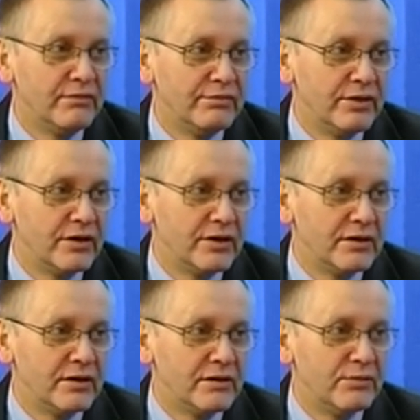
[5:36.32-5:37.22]
bo
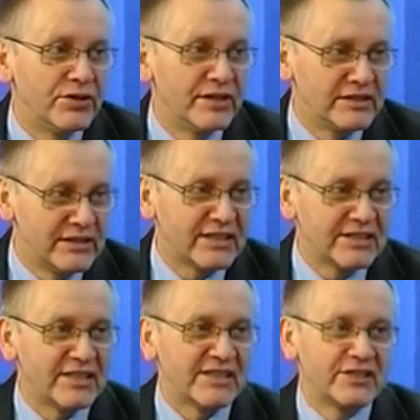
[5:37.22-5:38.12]

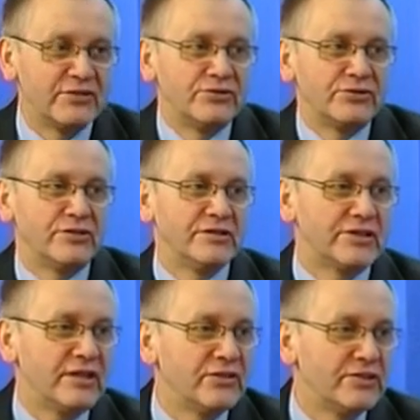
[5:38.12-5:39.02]
Modernizacja Stadionu
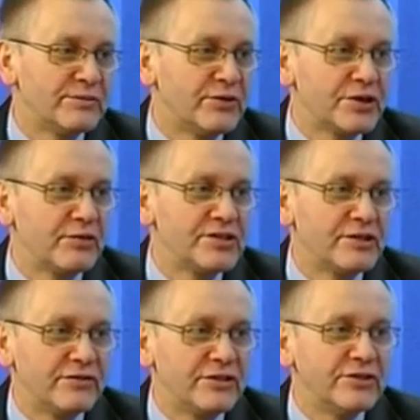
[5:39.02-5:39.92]
Śląskiego rozpoczęła
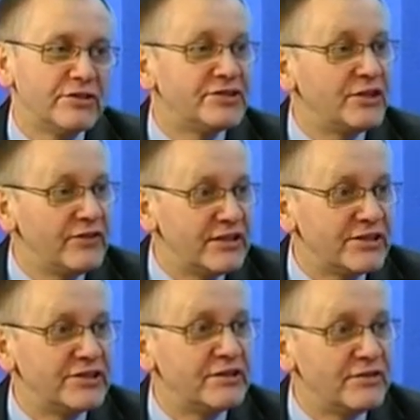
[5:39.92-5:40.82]
się w
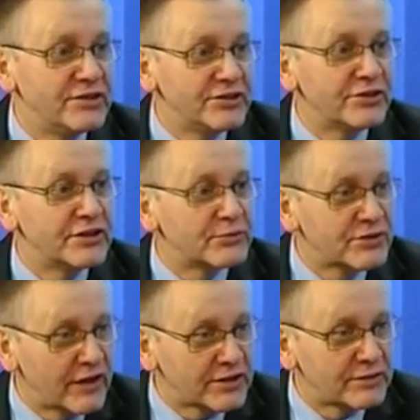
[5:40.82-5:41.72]

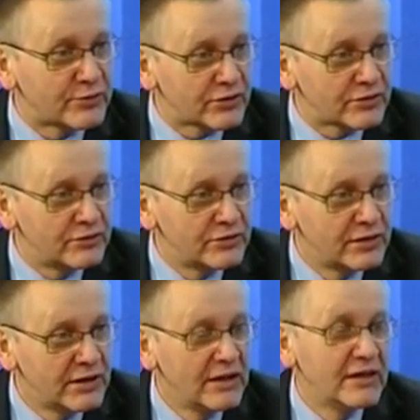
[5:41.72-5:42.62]
1994 roku,
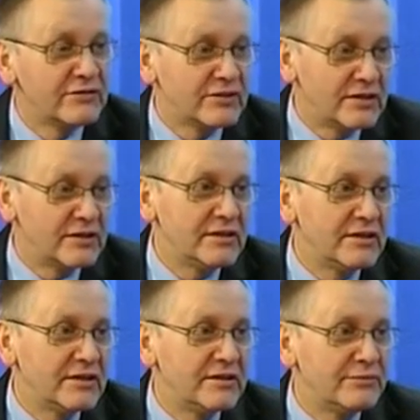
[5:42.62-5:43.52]
wtedy
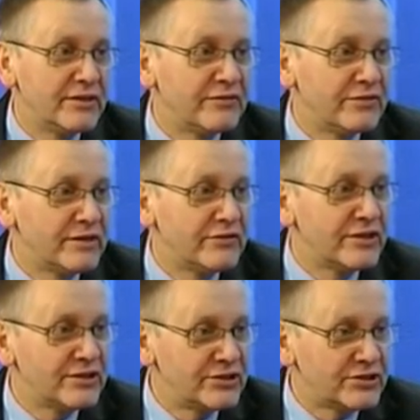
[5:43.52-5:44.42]
kiedy pan
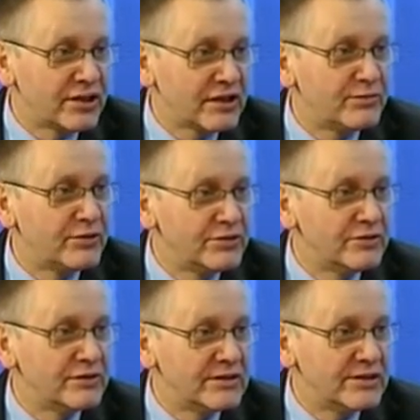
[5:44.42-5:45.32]
wojewoda Ciszak
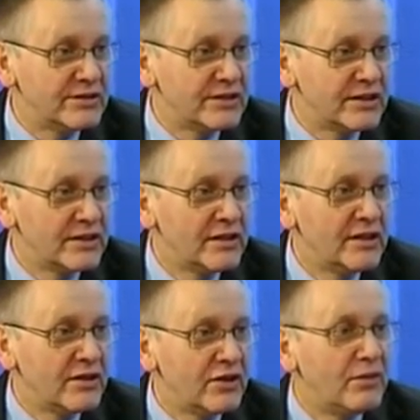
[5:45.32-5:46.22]
podjął decyzję
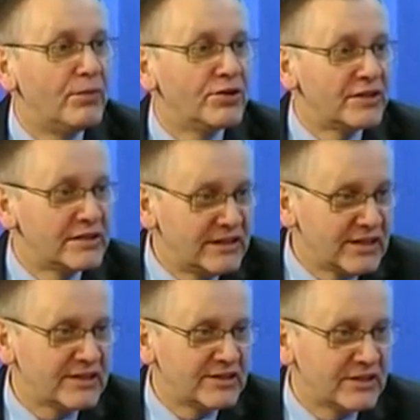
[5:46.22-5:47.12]
o
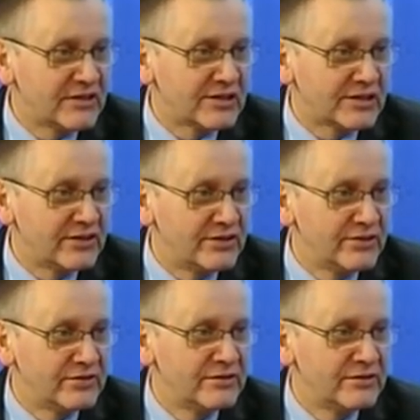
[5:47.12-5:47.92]
modernizacji tego stadionu. W przyszłym